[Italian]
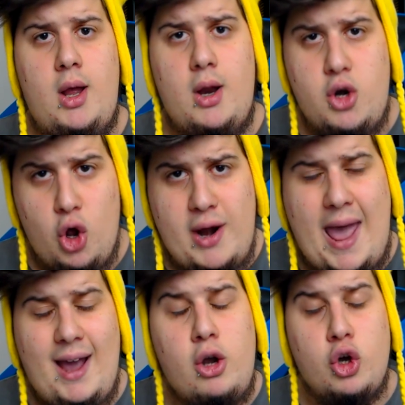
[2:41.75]
Non
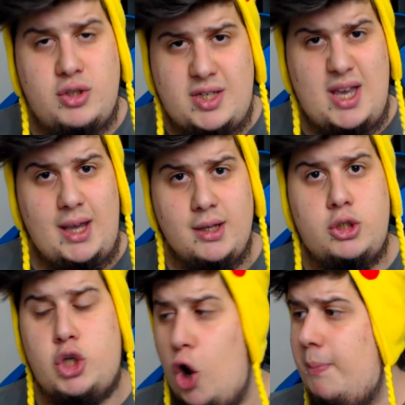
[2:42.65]
è così!
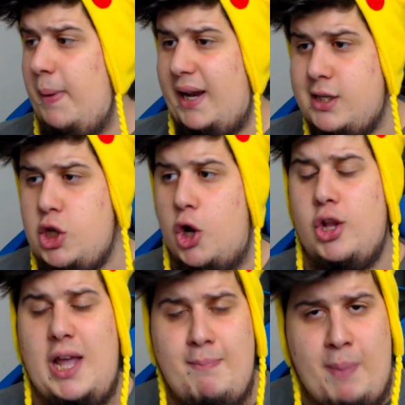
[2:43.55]
Solo perché sono
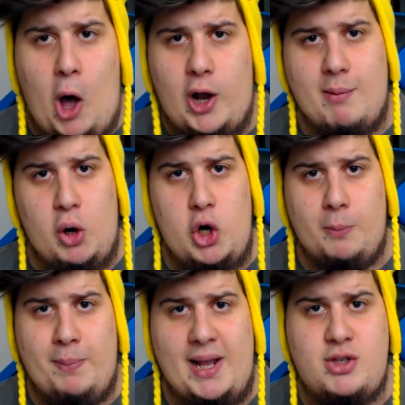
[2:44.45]
dei Pokémon li
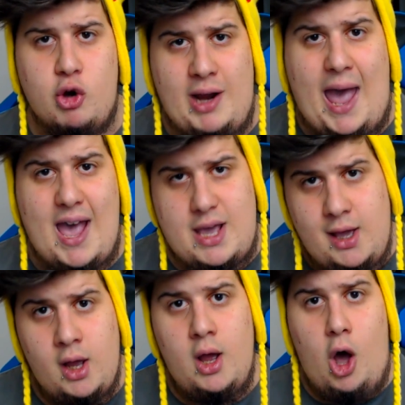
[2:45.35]
ho presi,
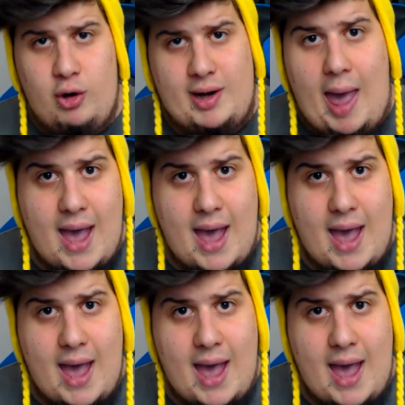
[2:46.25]
ok? Ok?